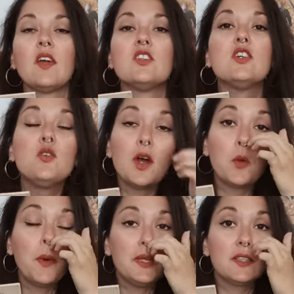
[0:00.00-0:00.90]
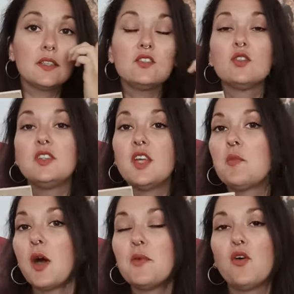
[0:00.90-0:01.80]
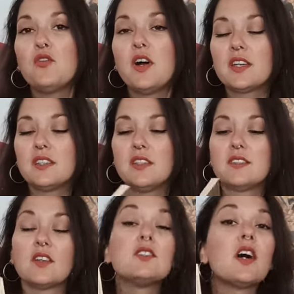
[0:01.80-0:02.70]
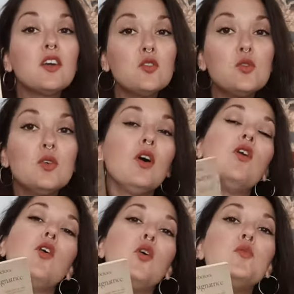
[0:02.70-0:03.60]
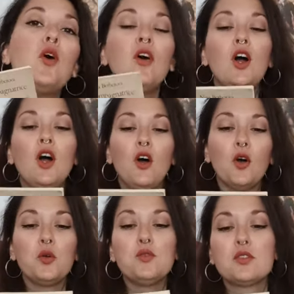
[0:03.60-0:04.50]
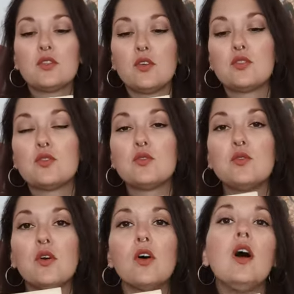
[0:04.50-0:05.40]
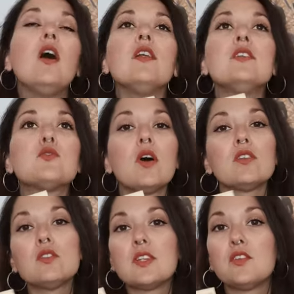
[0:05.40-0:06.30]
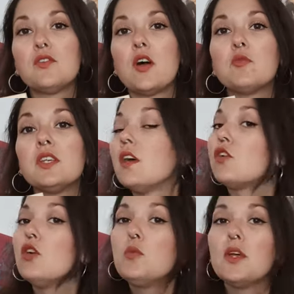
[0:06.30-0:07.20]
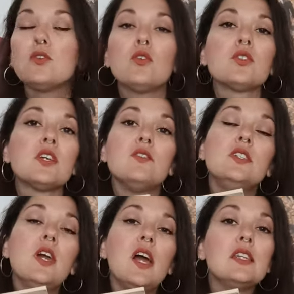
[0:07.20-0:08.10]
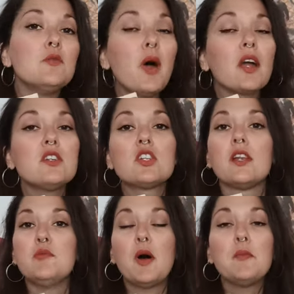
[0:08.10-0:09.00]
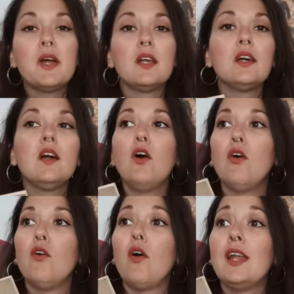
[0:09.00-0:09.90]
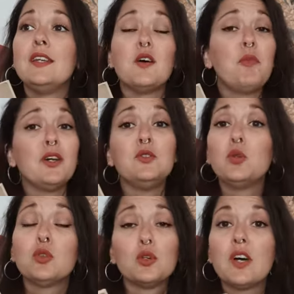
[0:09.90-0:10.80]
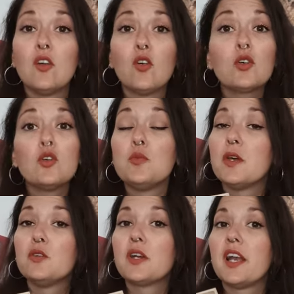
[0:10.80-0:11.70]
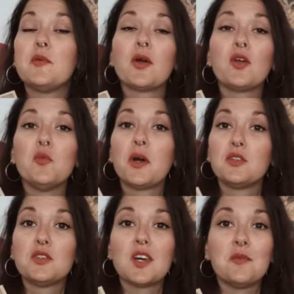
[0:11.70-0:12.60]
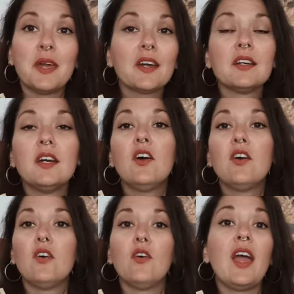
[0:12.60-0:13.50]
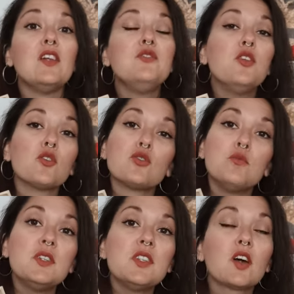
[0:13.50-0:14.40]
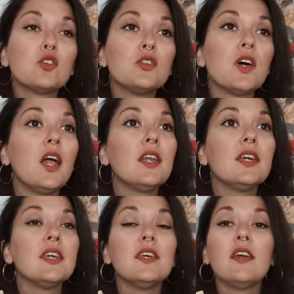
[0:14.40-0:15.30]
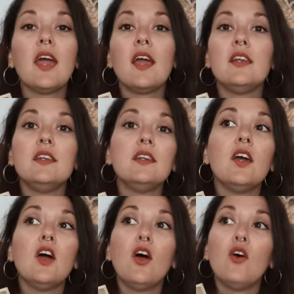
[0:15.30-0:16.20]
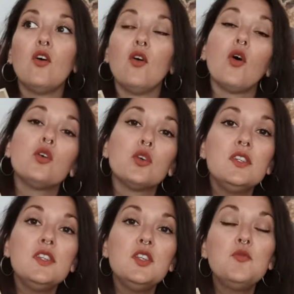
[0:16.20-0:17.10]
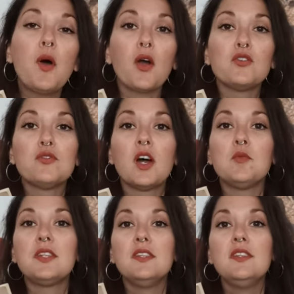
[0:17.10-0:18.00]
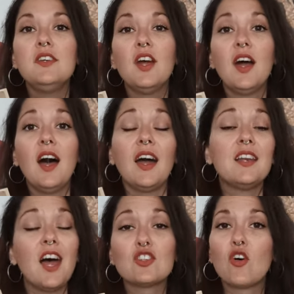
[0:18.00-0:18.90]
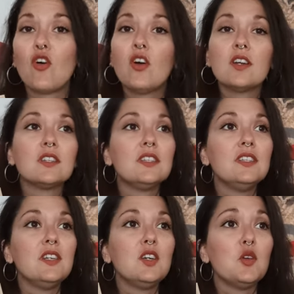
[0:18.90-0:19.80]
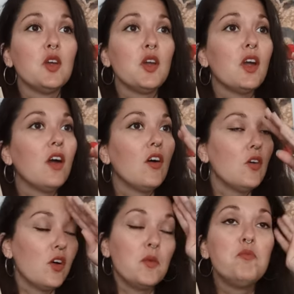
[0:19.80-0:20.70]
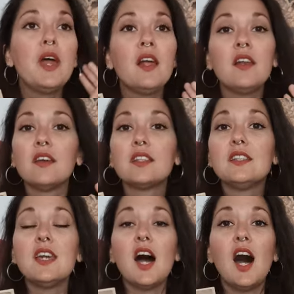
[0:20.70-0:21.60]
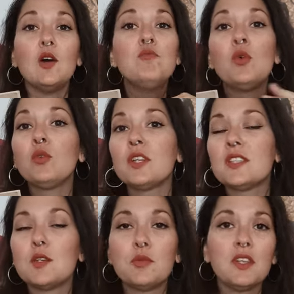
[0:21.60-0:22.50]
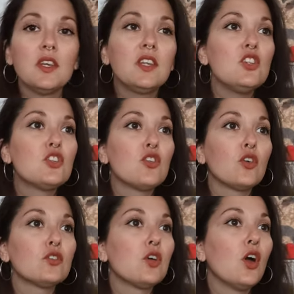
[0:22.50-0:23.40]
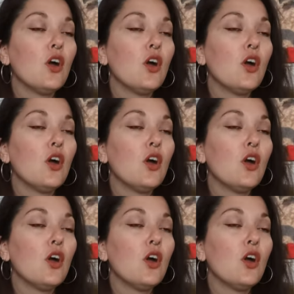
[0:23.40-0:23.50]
J'ai lu L'accompagnatrice de Nina Berberova, qui est un très court roman russe sur l'histoire de cette femme qui n'a que le piano dans sa vie. Elle n'est pas riche, elle n'est pas belle, euh, elle n'a pas d'autre talent que le piano qu'elle a appris auprès de sa mère. Euh, elle vit dans une misère totale et elle est euh, recueillie par une femme qui a de l'argent, qui est belle, qui a un monde à ses pieds, qui chante,